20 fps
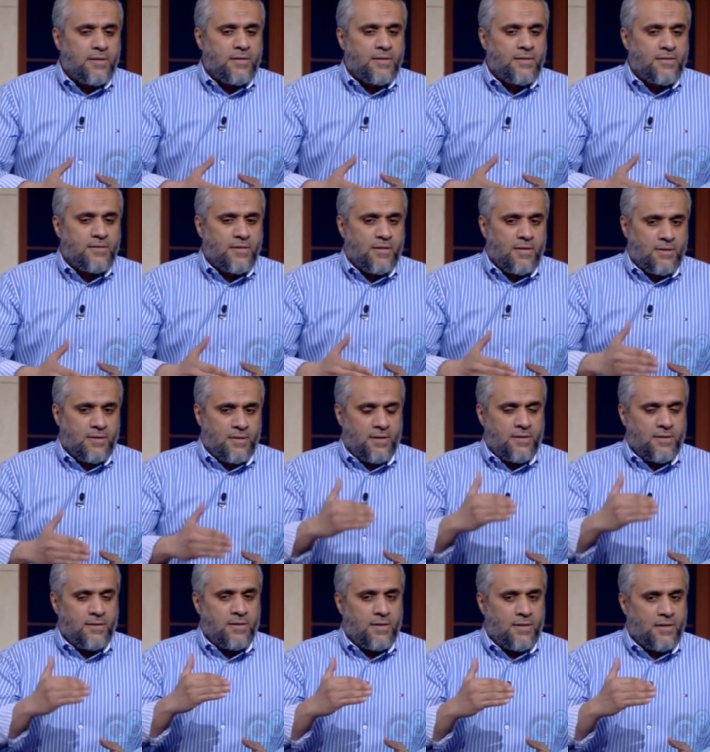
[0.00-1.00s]
كنت
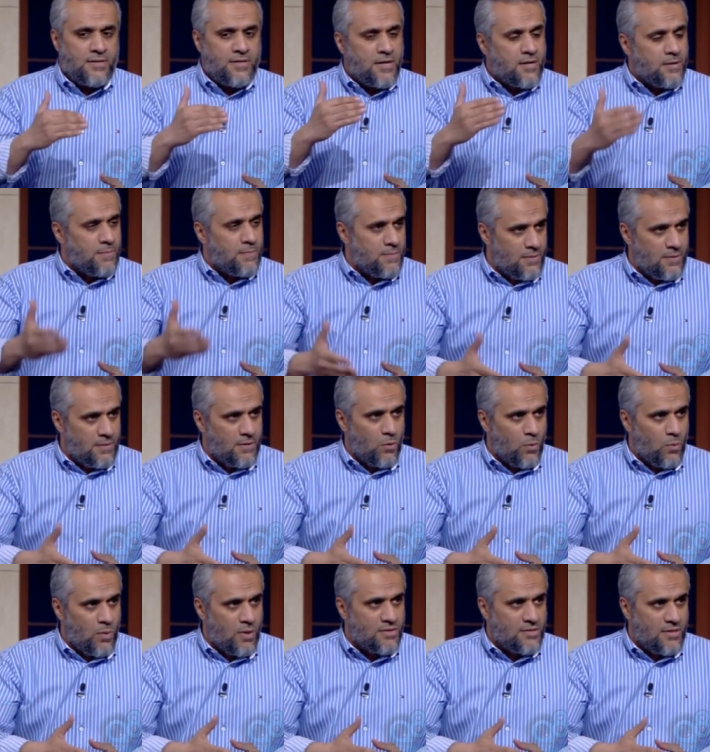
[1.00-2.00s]
يعني ادرب
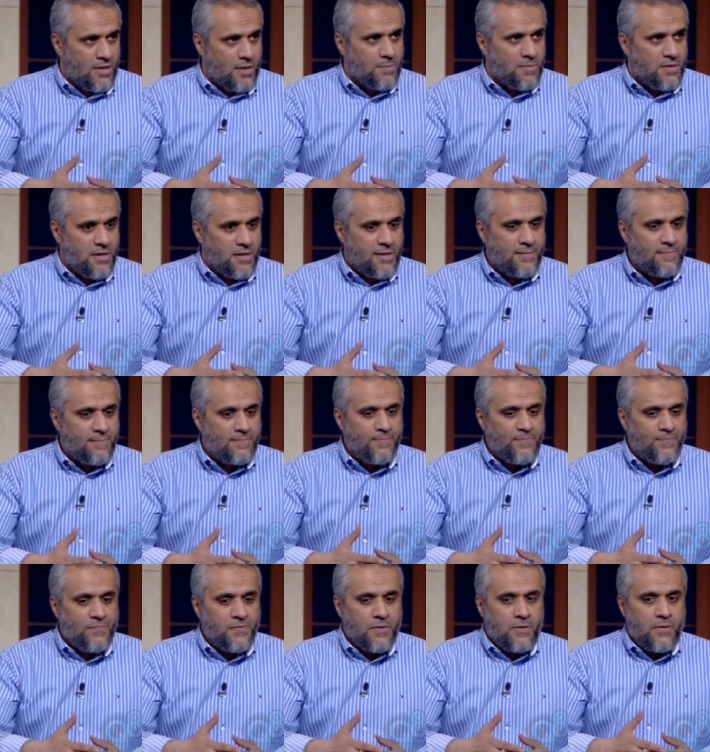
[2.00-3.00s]
القوات الامنيه
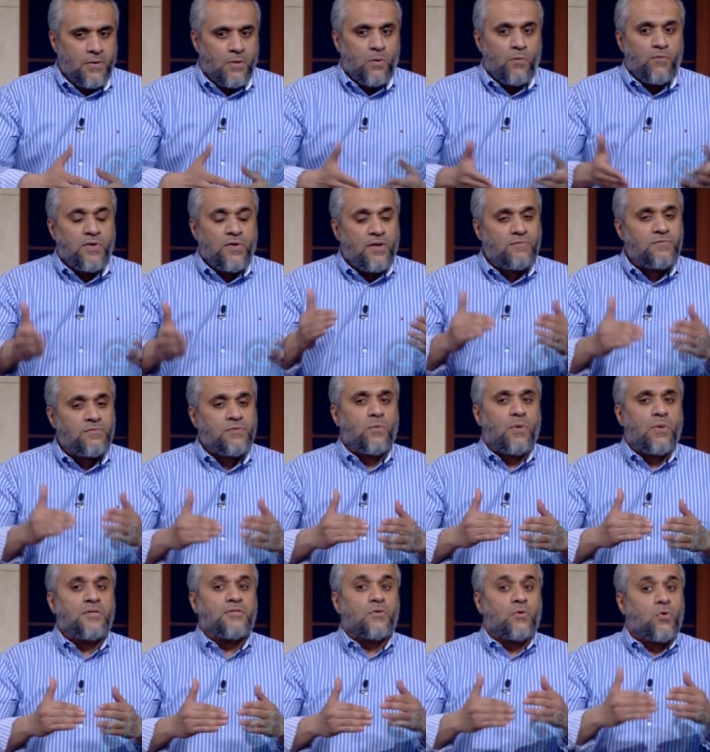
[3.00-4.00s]
وفي نفس
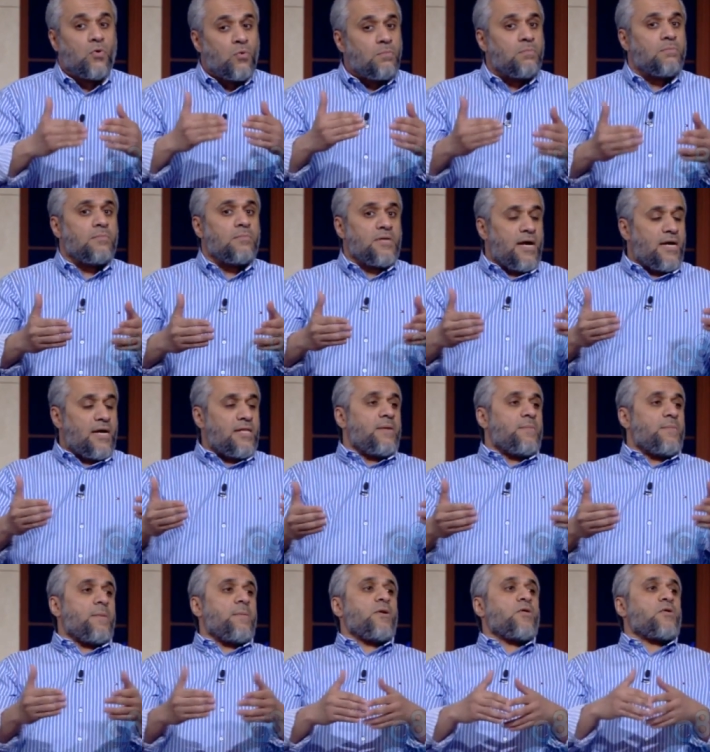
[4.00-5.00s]
الوقت هم قعدنا
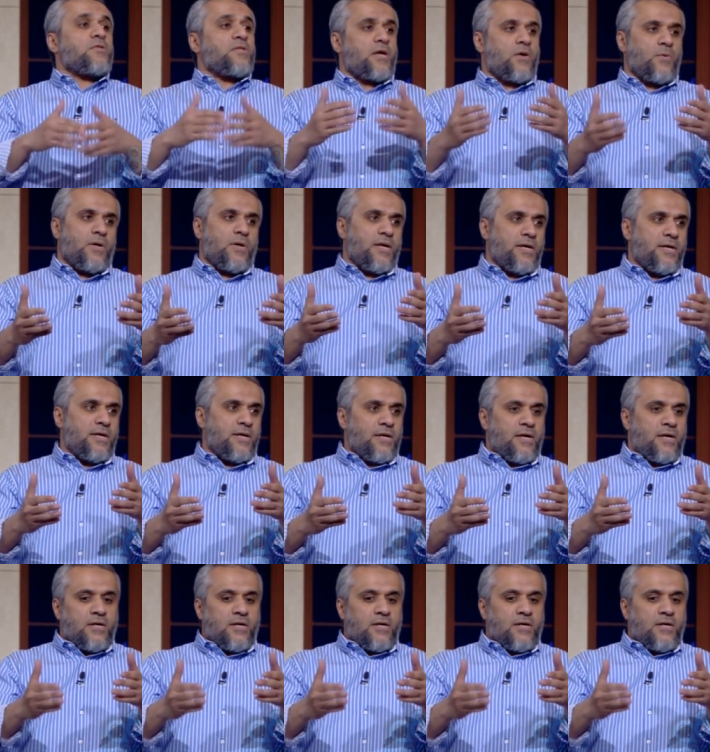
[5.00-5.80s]
مع بعض اقترحوا علي